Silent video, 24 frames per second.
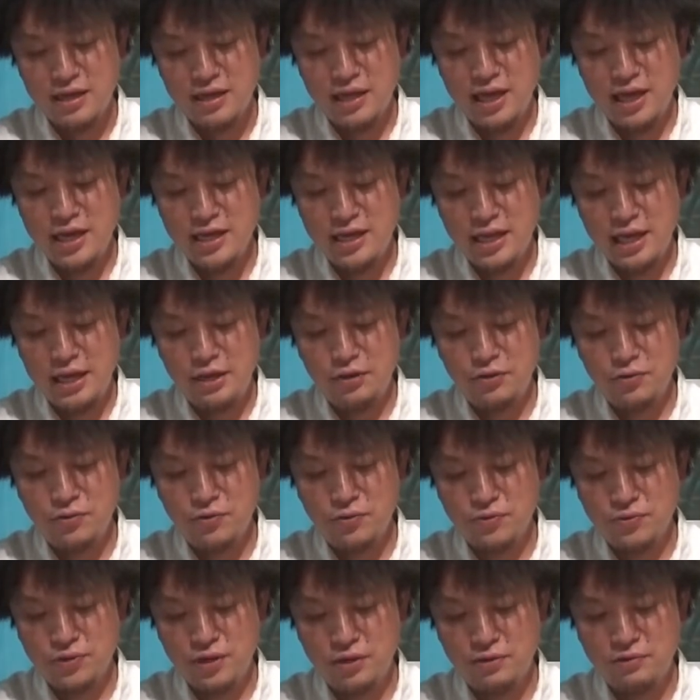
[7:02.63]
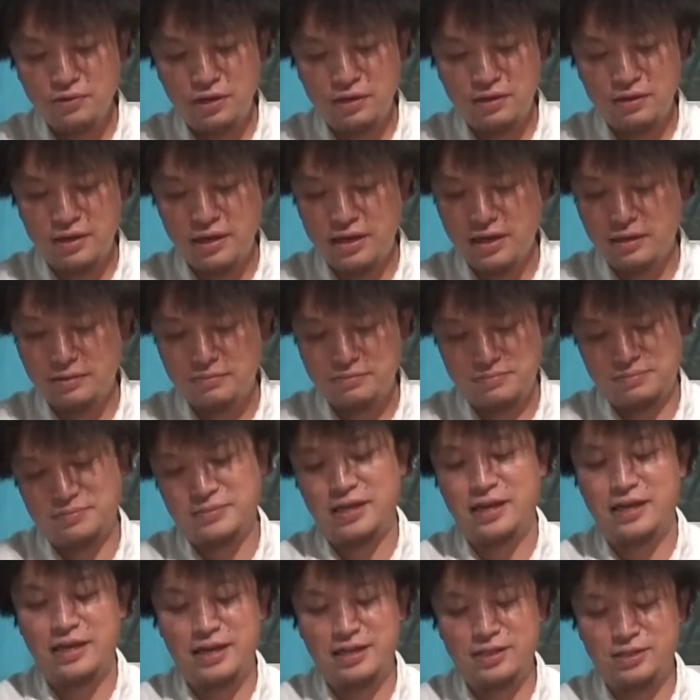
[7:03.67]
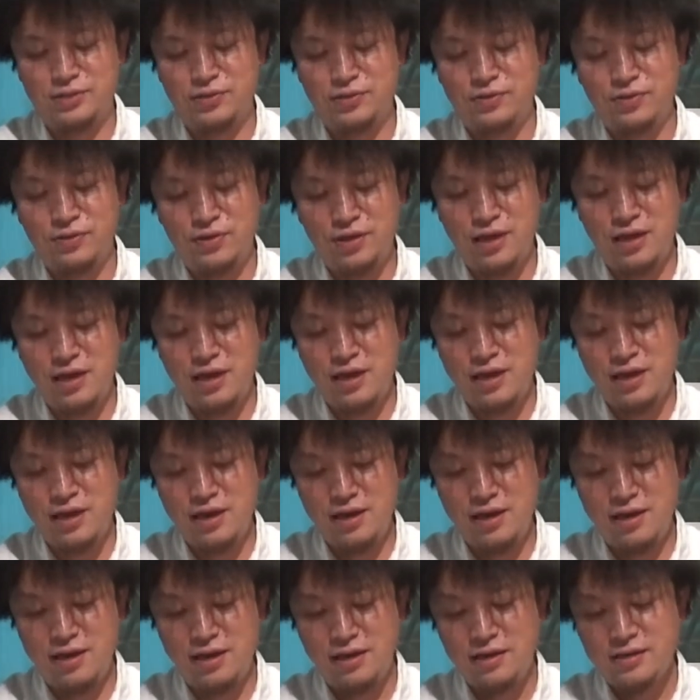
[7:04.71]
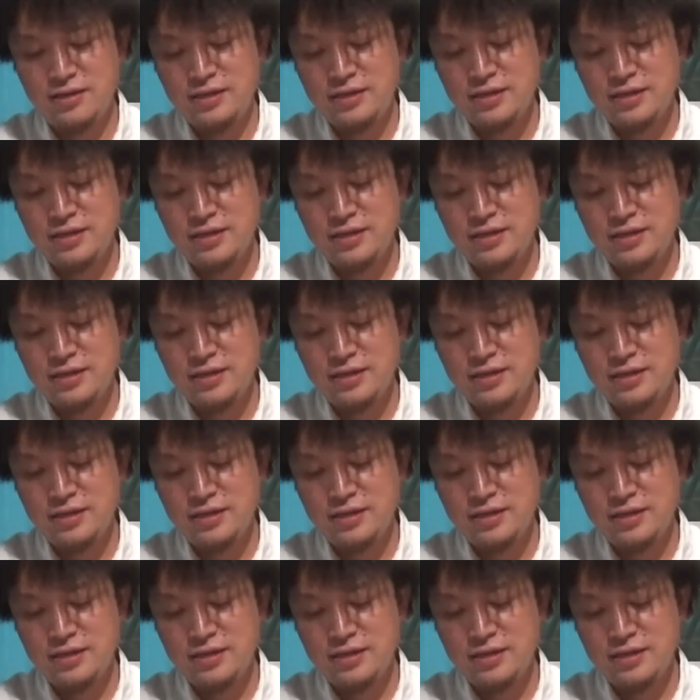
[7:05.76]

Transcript: 大抵喜んでくれるから。ああ、そうね。